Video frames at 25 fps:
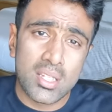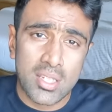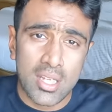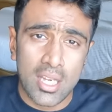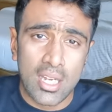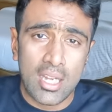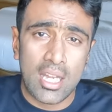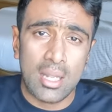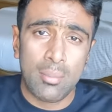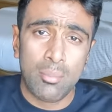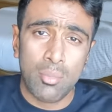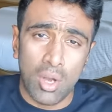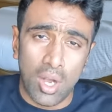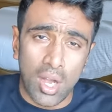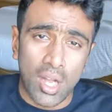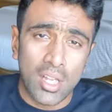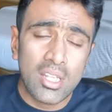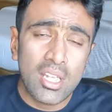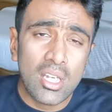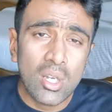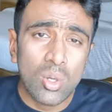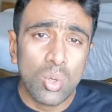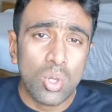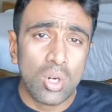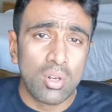ஸ்டேட் டீமும்
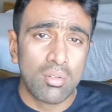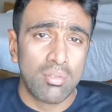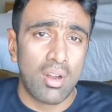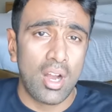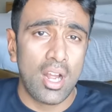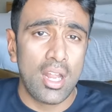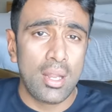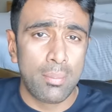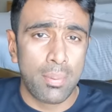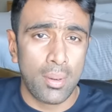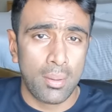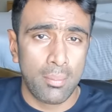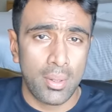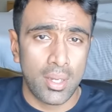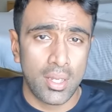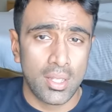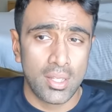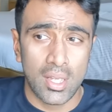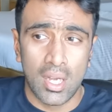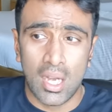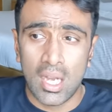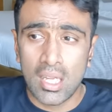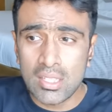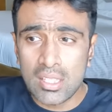அதில் ஒரு வாய்ப்பு அமையுது